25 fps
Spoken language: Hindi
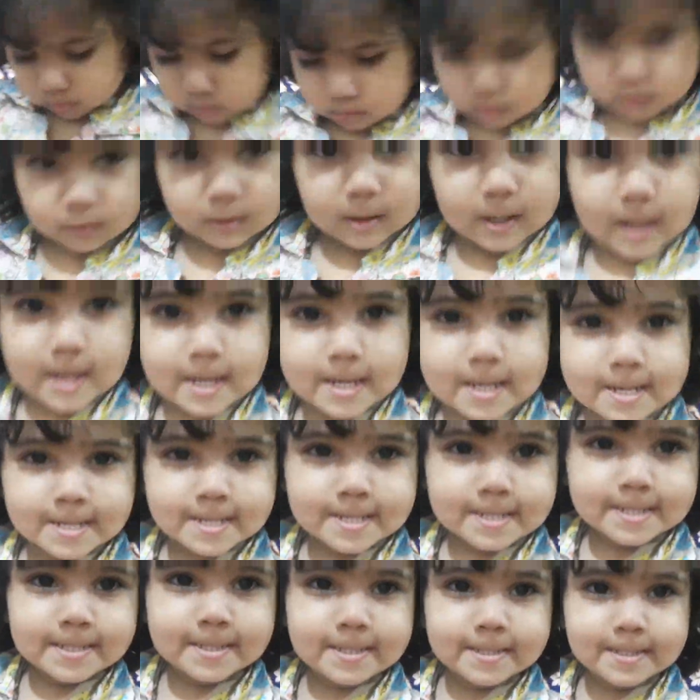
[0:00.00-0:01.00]
का तो टेस्ट
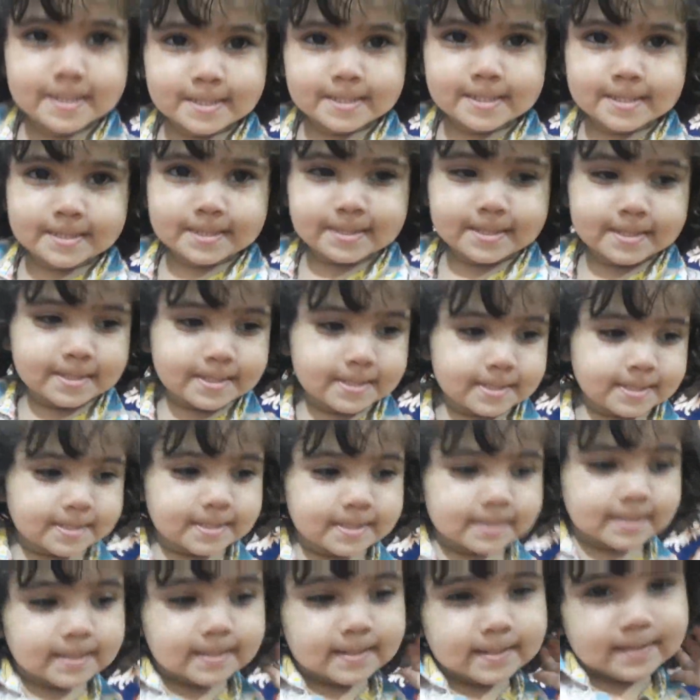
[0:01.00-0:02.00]
है दुआ मांग लो